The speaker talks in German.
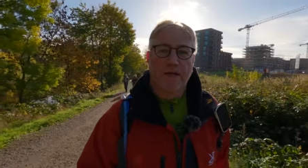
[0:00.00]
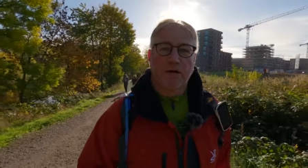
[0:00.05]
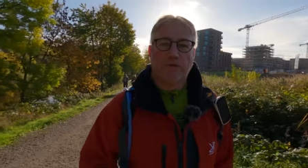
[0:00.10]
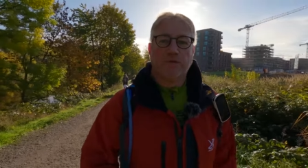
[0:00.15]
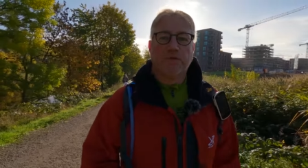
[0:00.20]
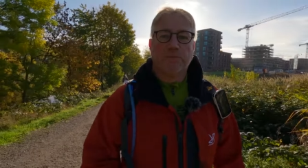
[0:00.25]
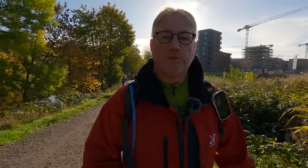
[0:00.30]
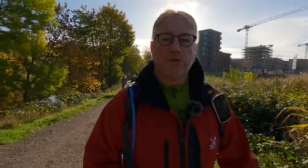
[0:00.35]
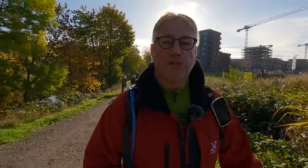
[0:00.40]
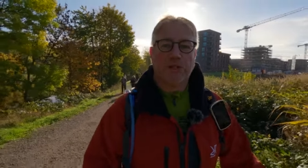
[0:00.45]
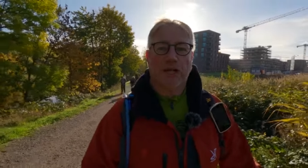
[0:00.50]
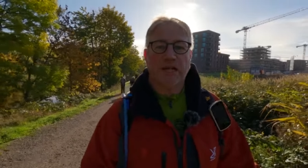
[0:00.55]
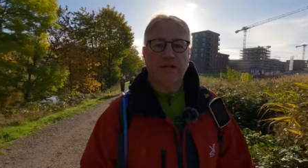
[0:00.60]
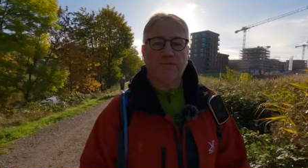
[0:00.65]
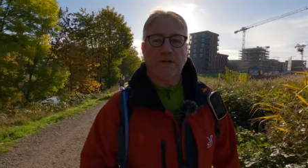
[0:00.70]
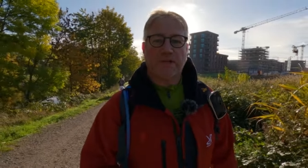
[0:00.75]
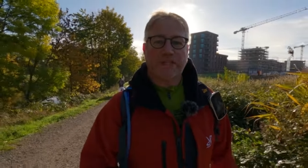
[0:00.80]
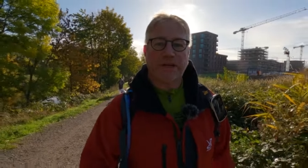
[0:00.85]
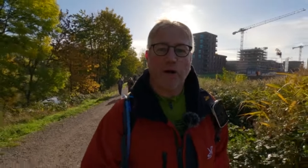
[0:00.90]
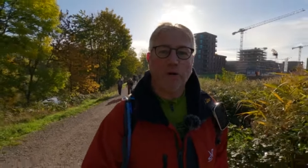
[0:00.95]
Und die müsste ich eigentlich
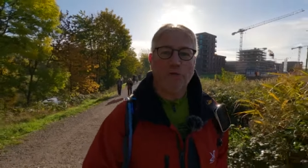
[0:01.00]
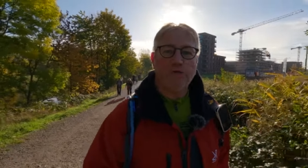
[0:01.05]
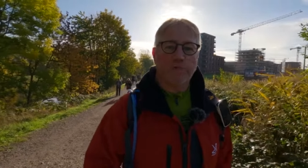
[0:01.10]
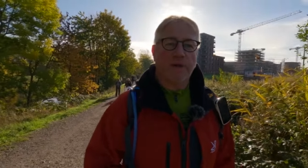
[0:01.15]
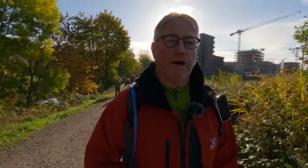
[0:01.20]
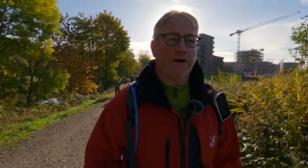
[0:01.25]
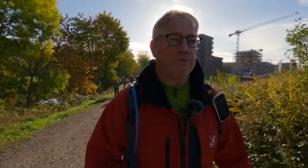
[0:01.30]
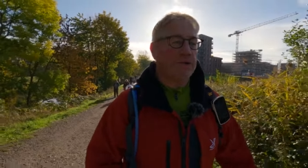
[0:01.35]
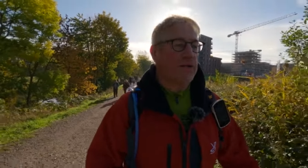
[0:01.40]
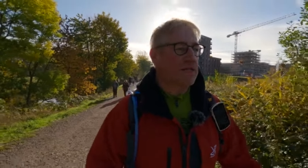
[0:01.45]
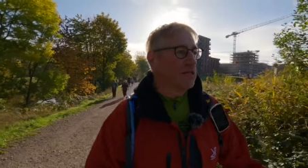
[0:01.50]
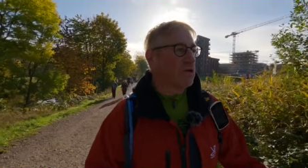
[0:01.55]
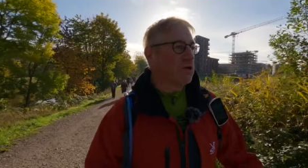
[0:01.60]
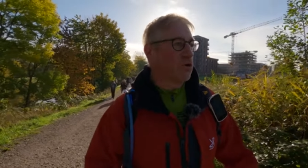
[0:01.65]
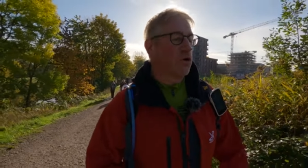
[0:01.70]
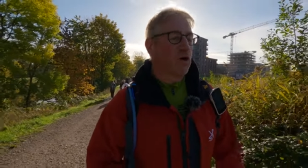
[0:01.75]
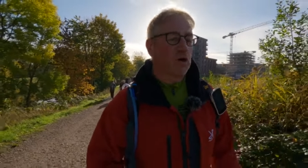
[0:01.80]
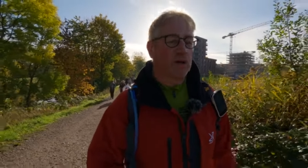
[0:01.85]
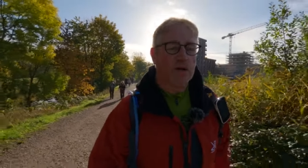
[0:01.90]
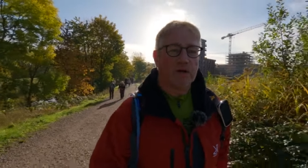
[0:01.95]
wieder drauf machen, wenn ich jetzt hier
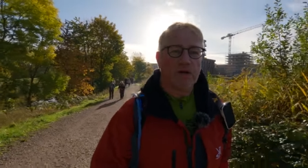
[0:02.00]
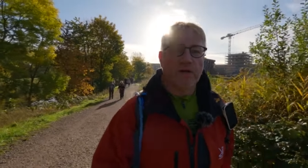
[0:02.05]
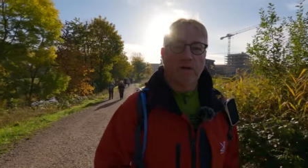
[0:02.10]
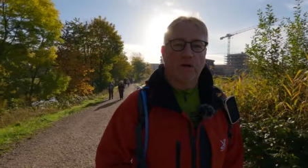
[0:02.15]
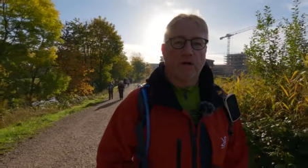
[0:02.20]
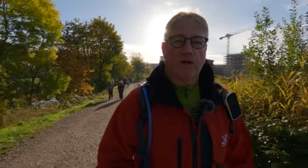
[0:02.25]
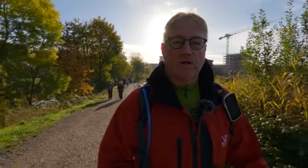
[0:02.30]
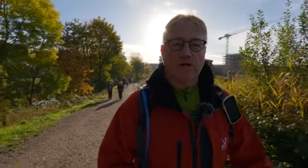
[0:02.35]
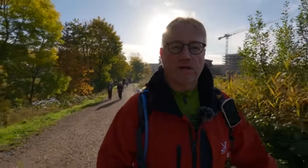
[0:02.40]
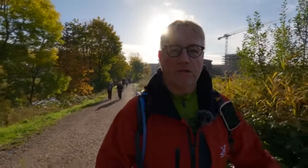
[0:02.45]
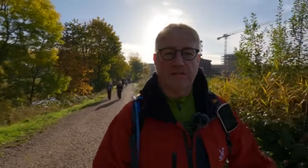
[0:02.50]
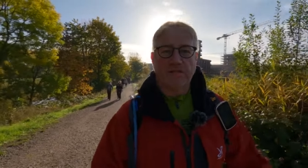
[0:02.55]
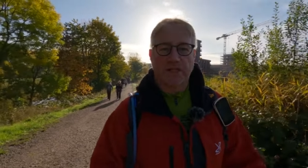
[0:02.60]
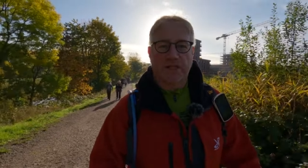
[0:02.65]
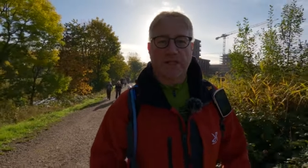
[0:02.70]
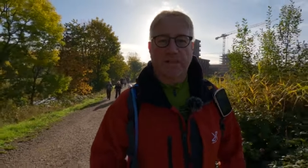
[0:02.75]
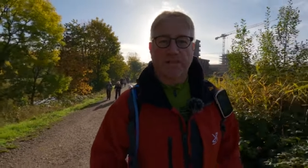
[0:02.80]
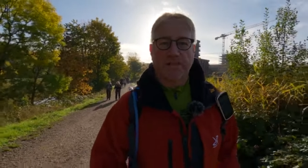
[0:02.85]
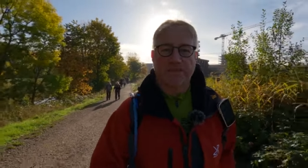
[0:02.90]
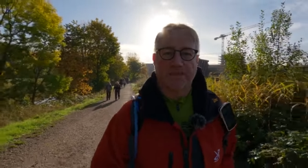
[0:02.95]
gucke. Heute sind übrigens
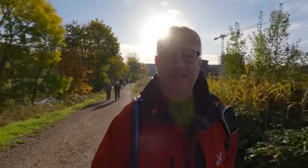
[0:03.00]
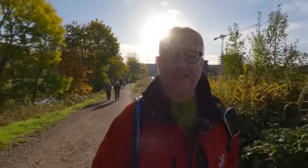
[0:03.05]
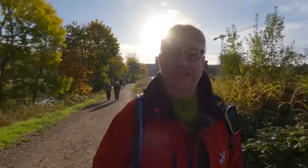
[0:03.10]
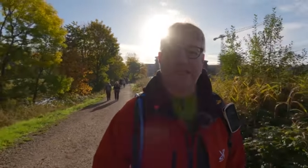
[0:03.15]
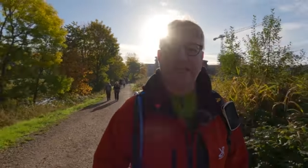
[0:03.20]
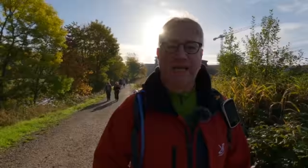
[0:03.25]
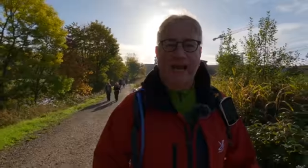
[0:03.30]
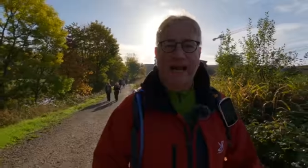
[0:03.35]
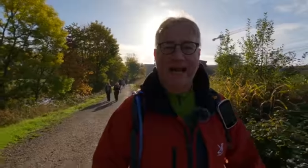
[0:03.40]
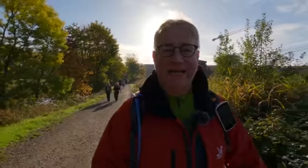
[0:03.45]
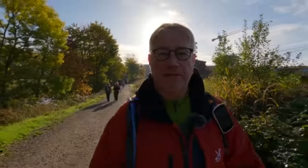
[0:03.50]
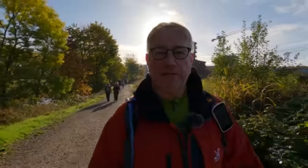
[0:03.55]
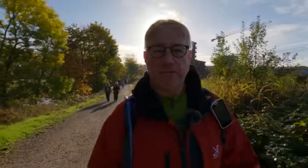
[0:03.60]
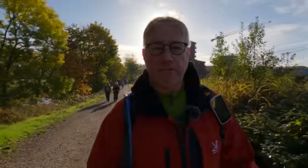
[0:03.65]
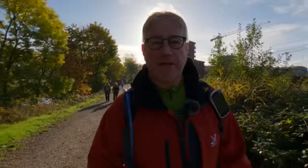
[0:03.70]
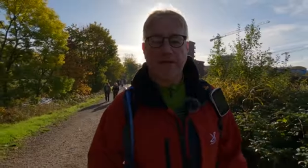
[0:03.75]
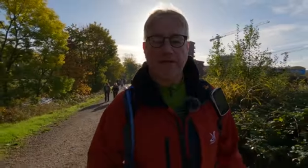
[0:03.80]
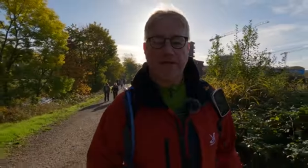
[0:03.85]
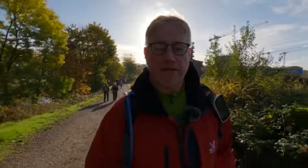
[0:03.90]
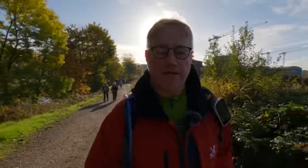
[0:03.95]
knapp 20 Grad
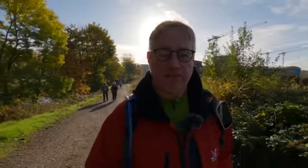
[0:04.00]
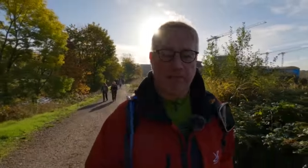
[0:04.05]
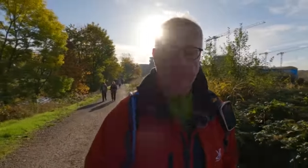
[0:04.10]
gemeldet hier.